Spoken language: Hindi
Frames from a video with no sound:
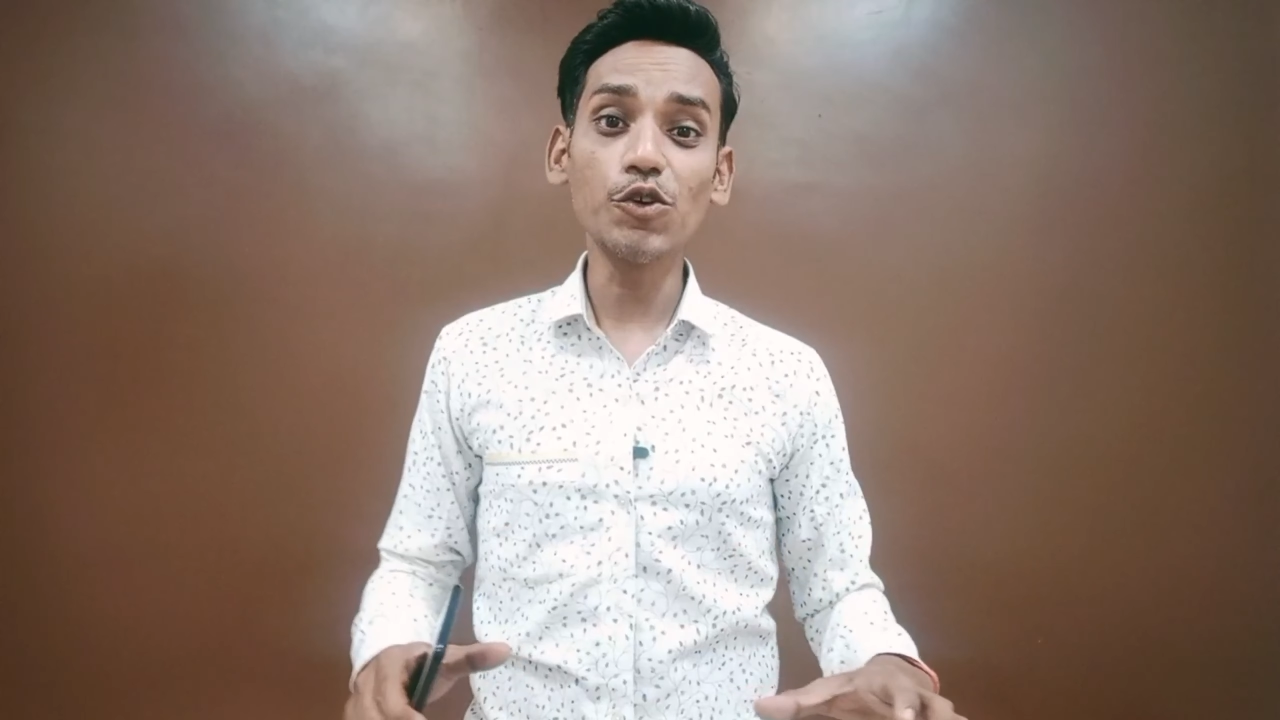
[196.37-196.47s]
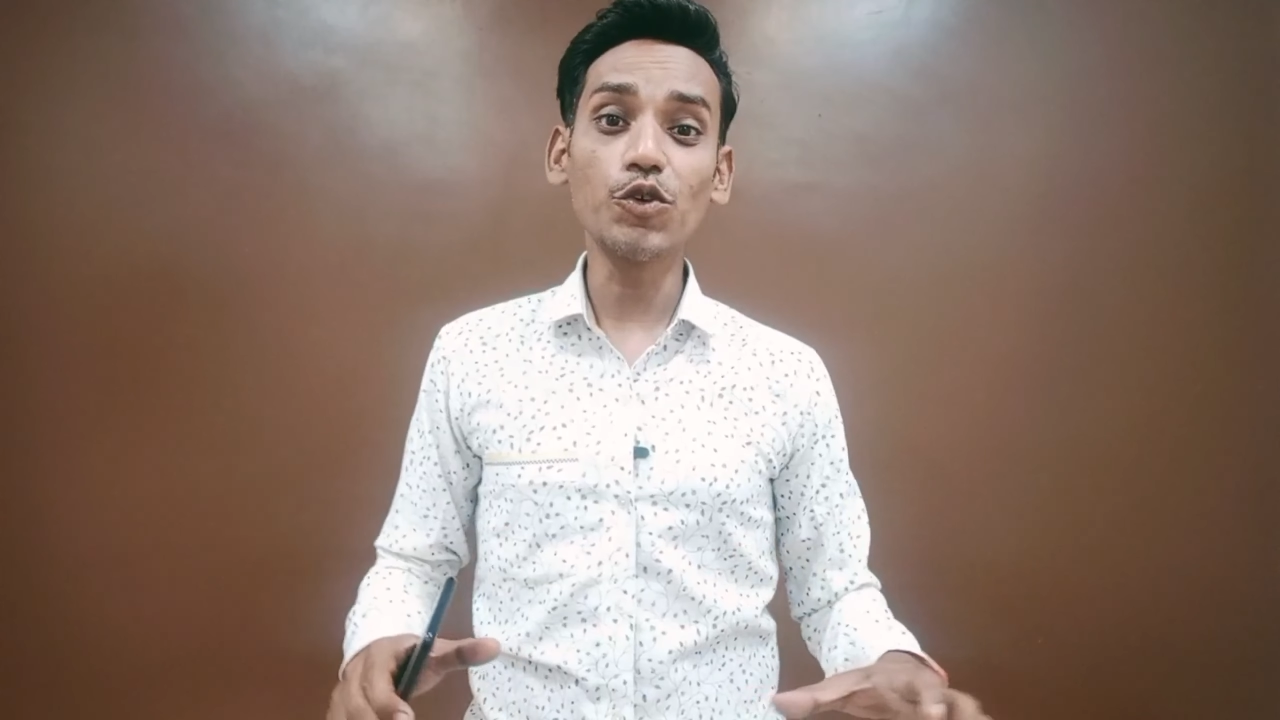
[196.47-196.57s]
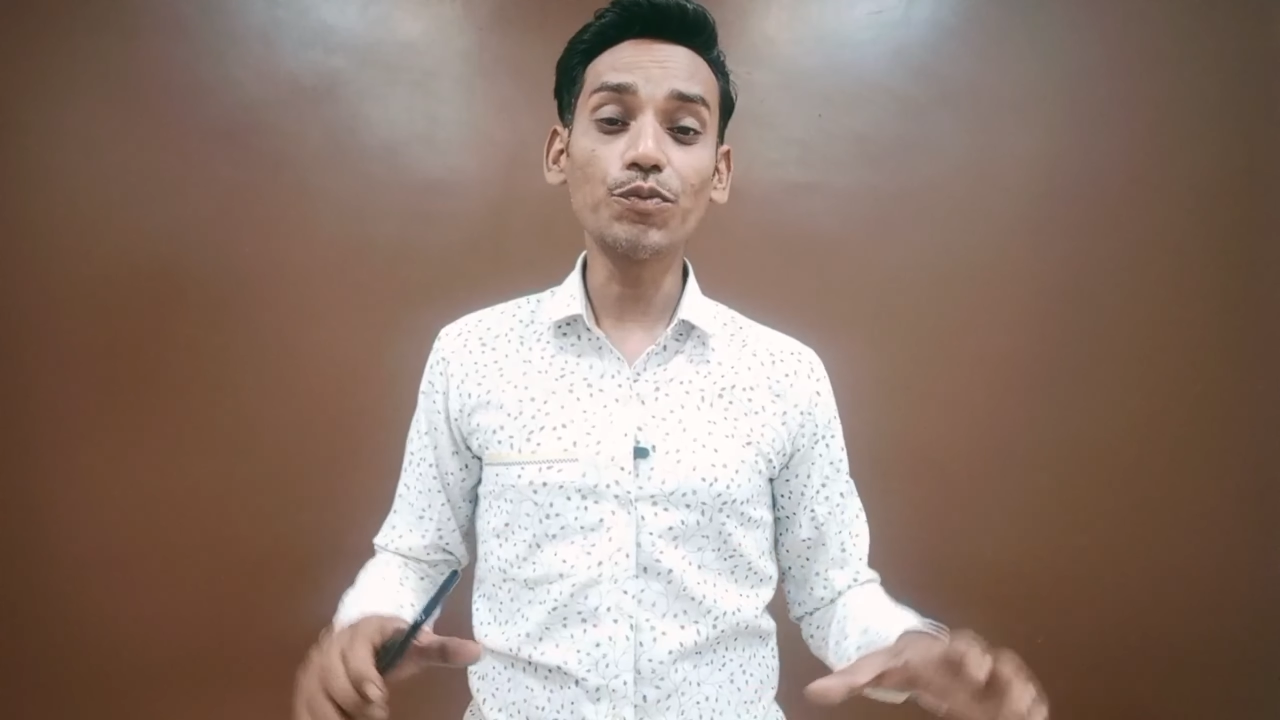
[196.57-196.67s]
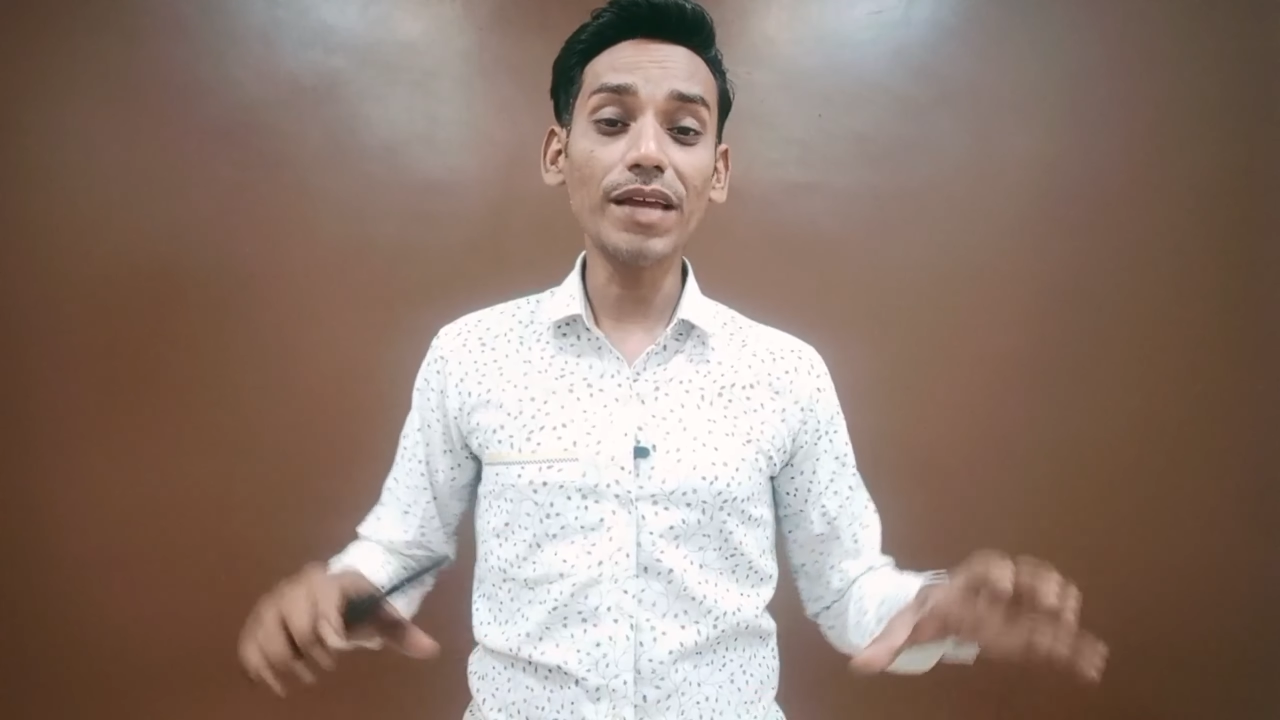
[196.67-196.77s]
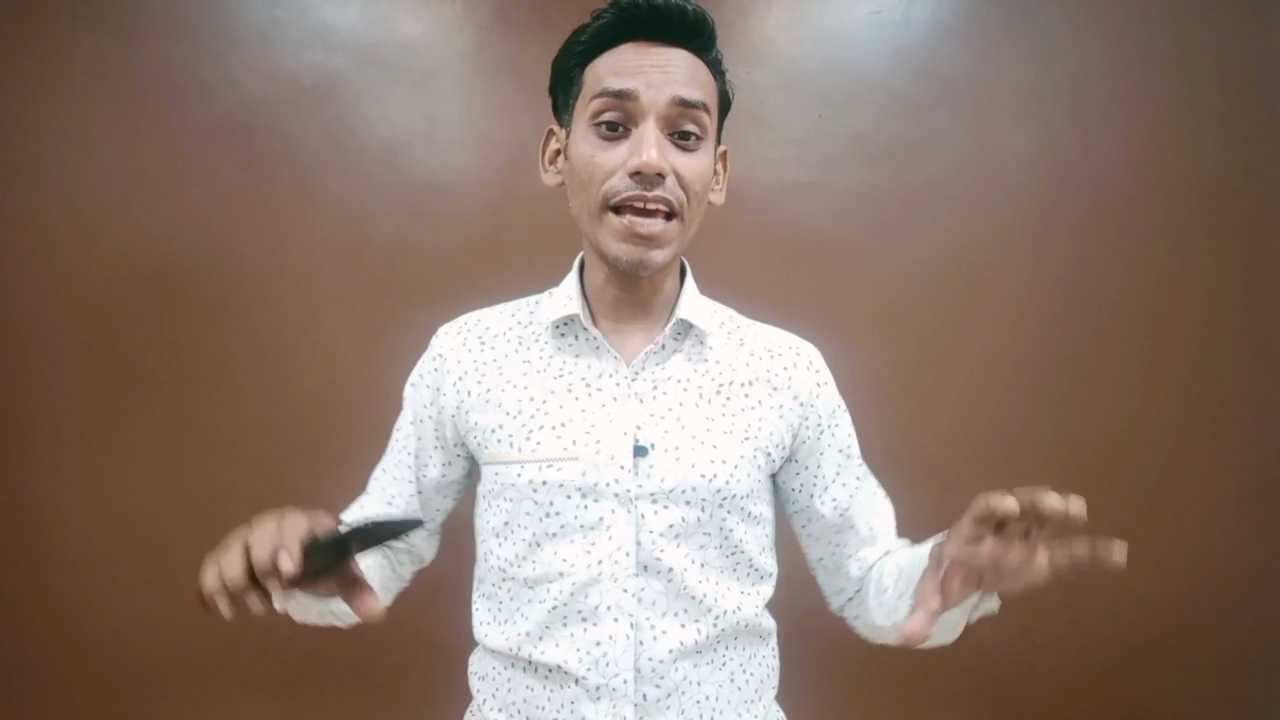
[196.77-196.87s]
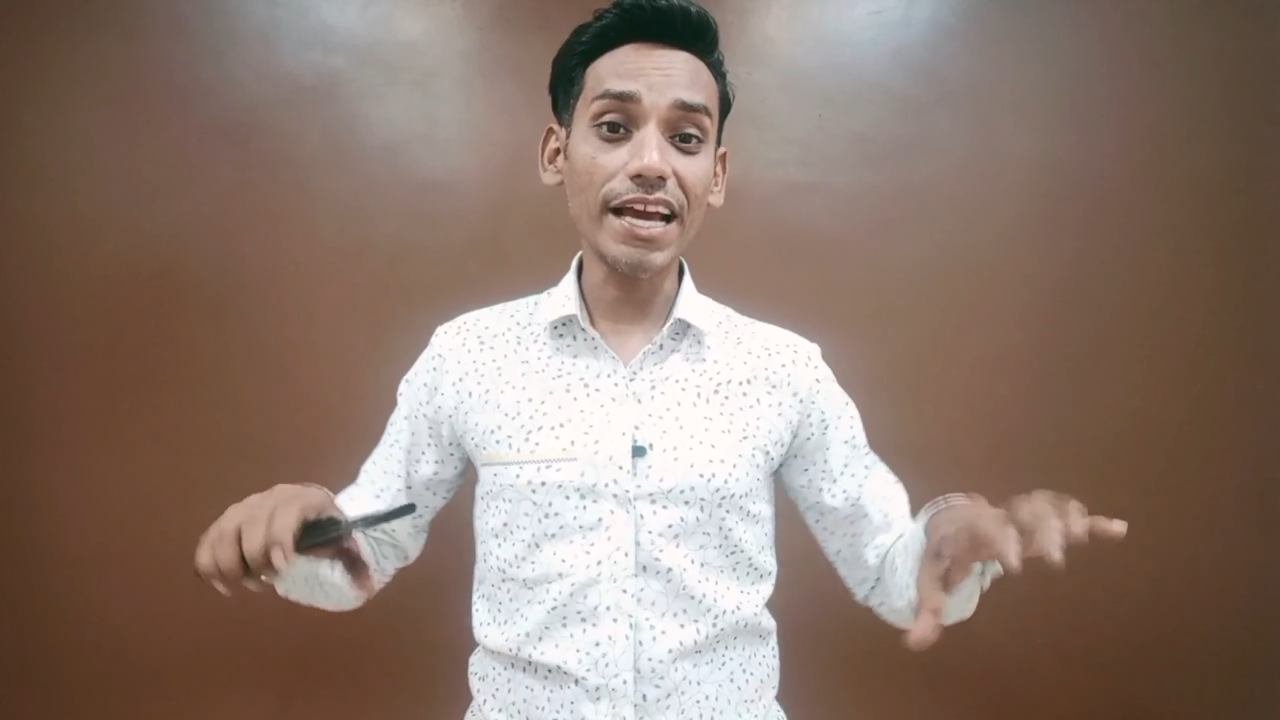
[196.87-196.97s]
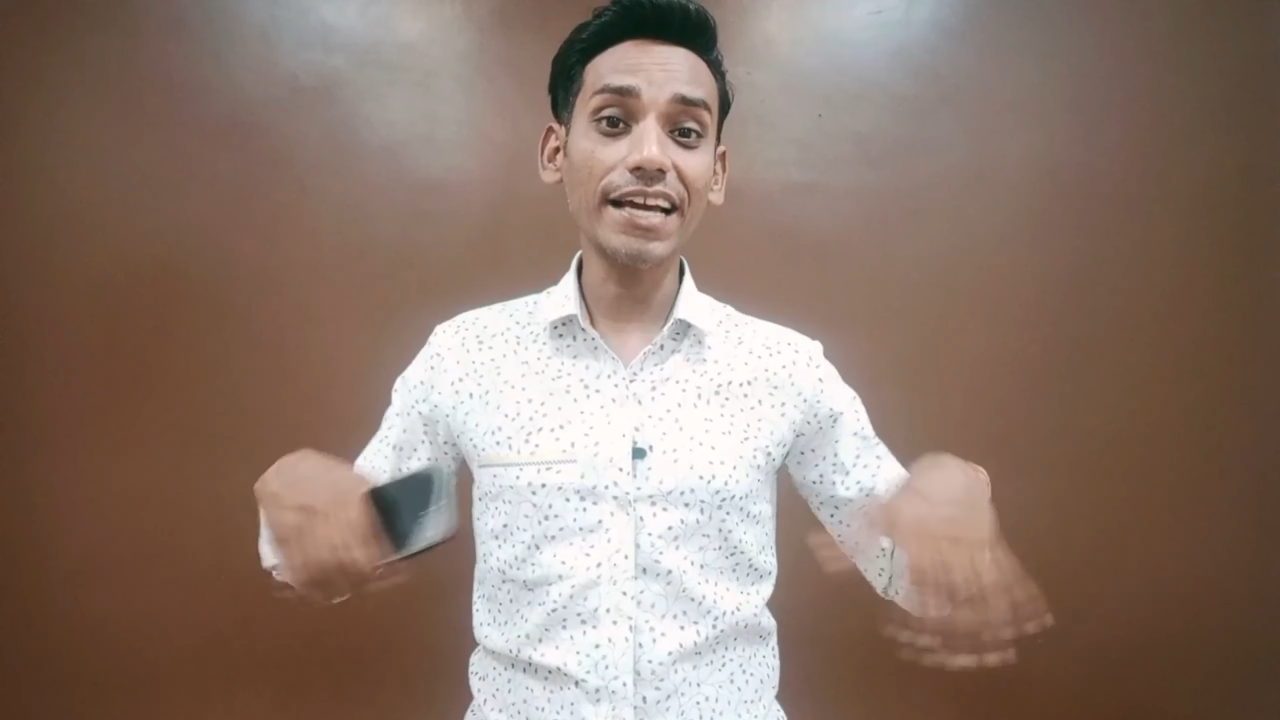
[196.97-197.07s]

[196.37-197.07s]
यूट्यूब ने